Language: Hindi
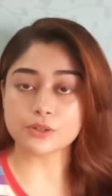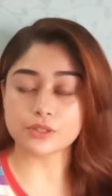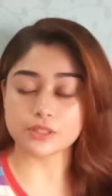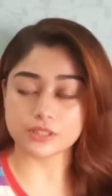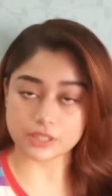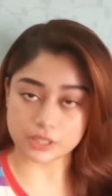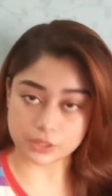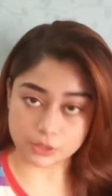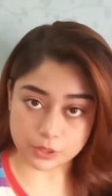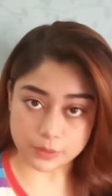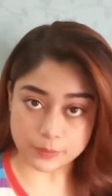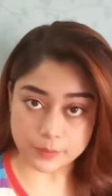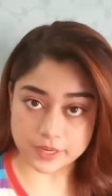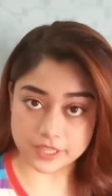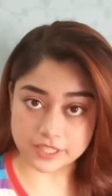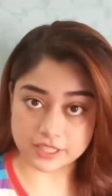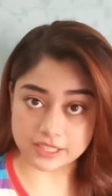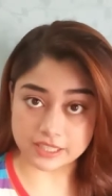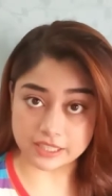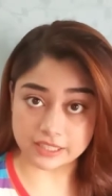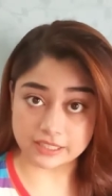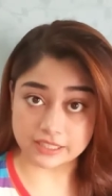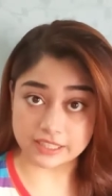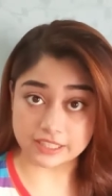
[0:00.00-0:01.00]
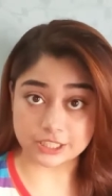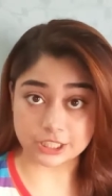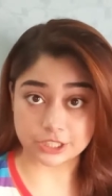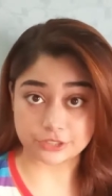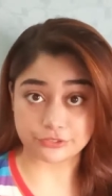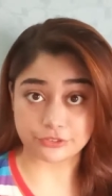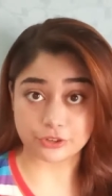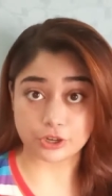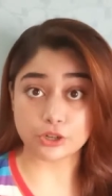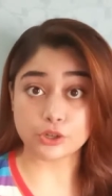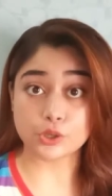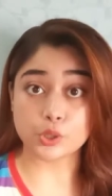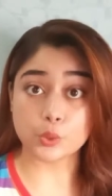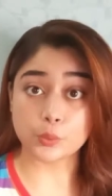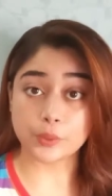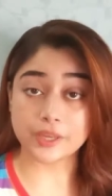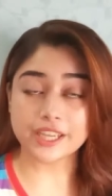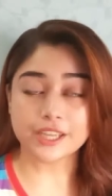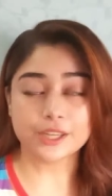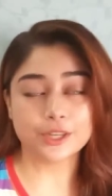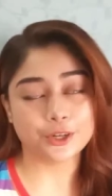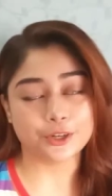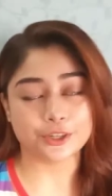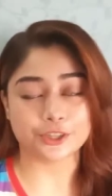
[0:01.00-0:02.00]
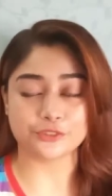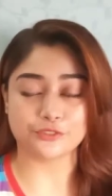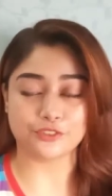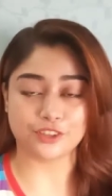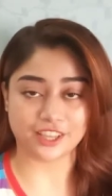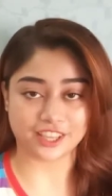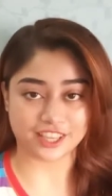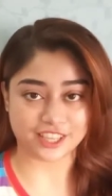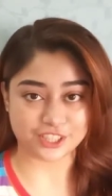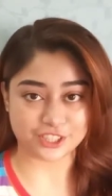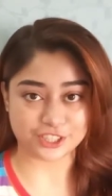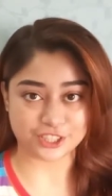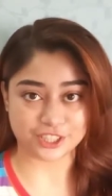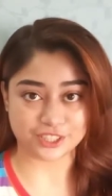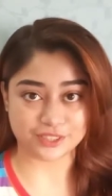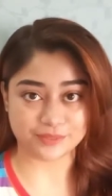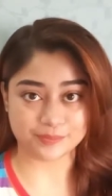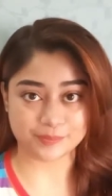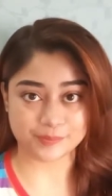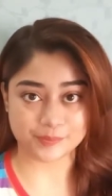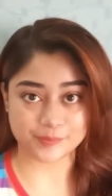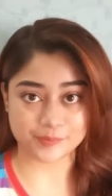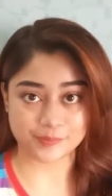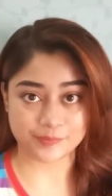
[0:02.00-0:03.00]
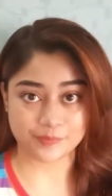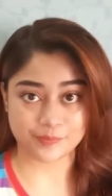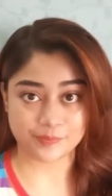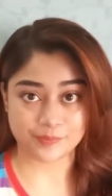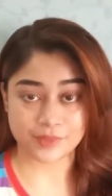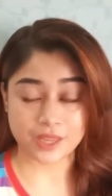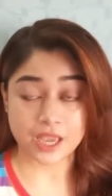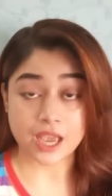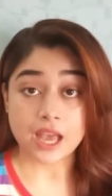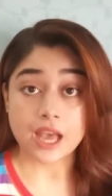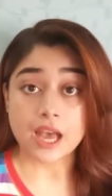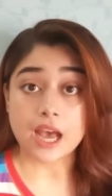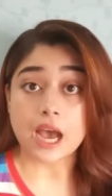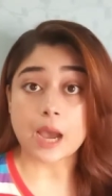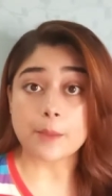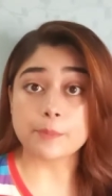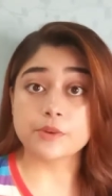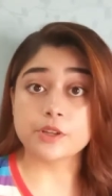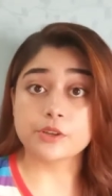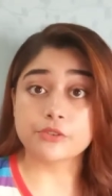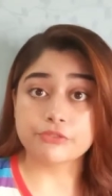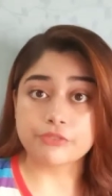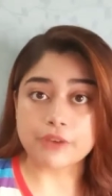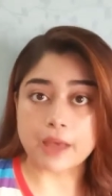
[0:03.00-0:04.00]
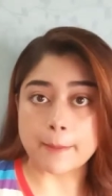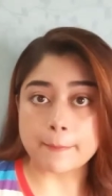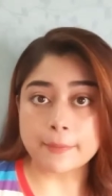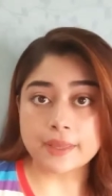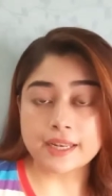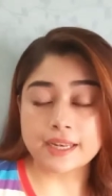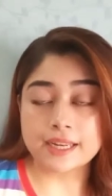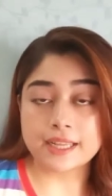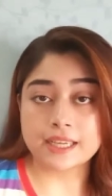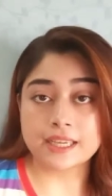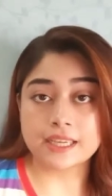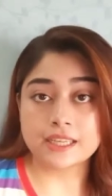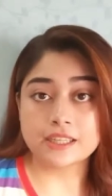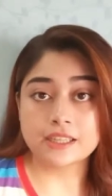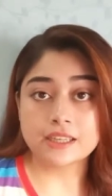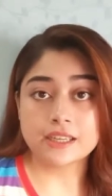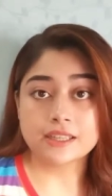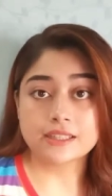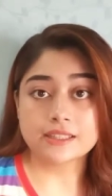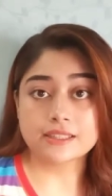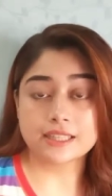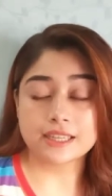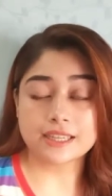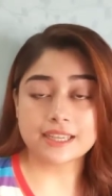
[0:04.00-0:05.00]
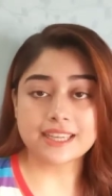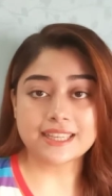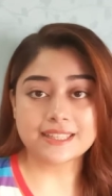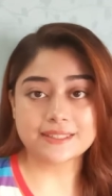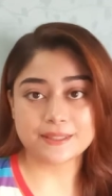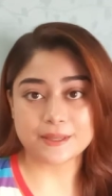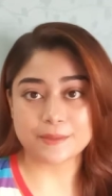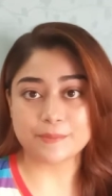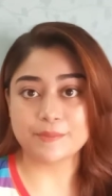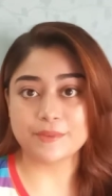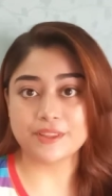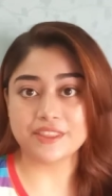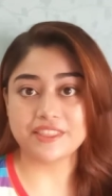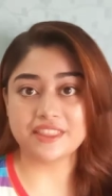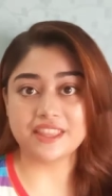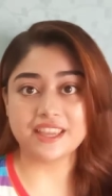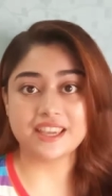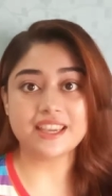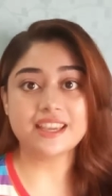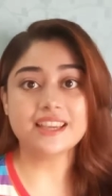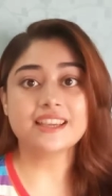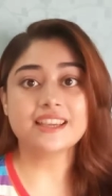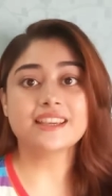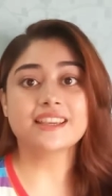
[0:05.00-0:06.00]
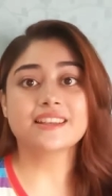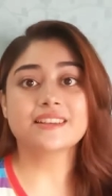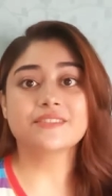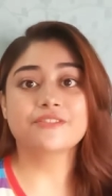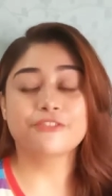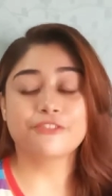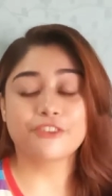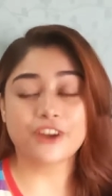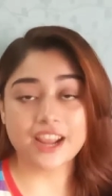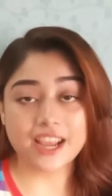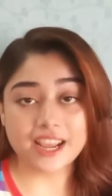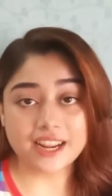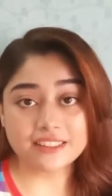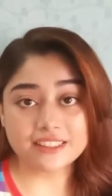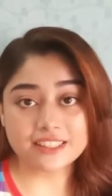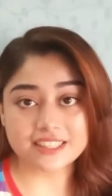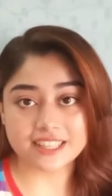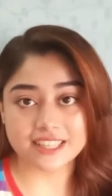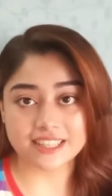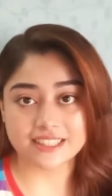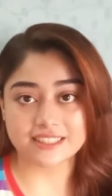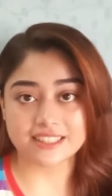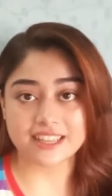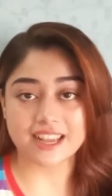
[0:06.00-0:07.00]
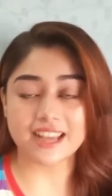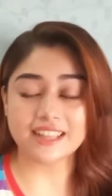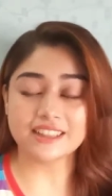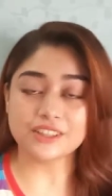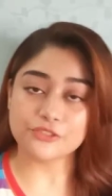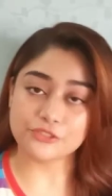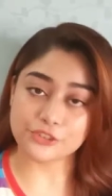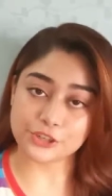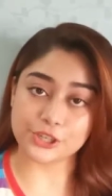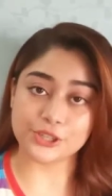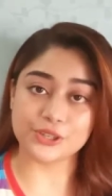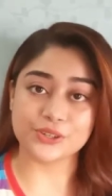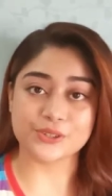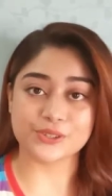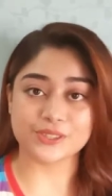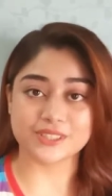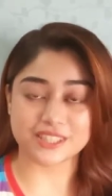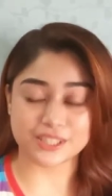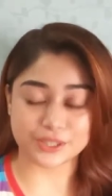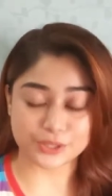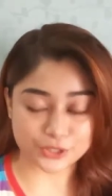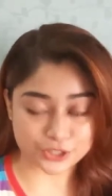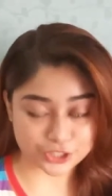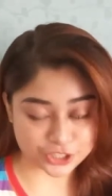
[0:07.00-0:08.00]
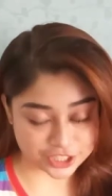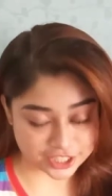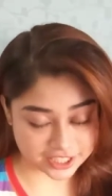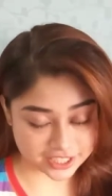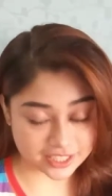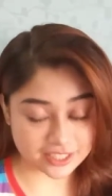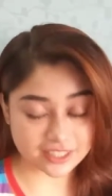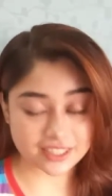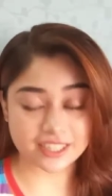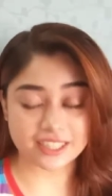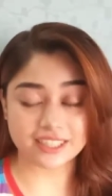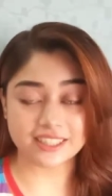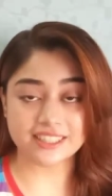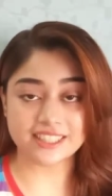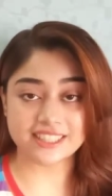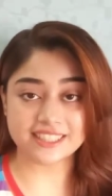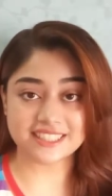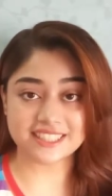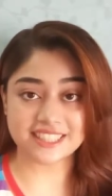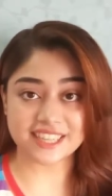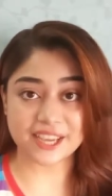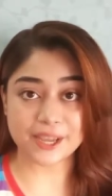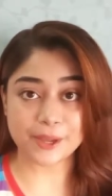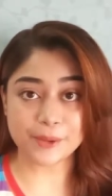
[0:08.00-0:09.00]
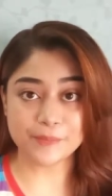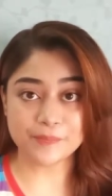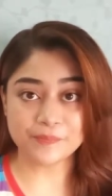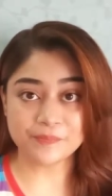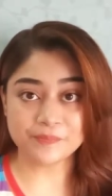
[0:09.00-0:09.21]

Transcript: को ज़रूर प्रेस कर दीजिए फॉर क्विक नोटिफिकेशन अपनी फैमिली सगी संबंधी फ्रेंड्स के साथ वीडियो को ज़रूर शेयर कर दीजिए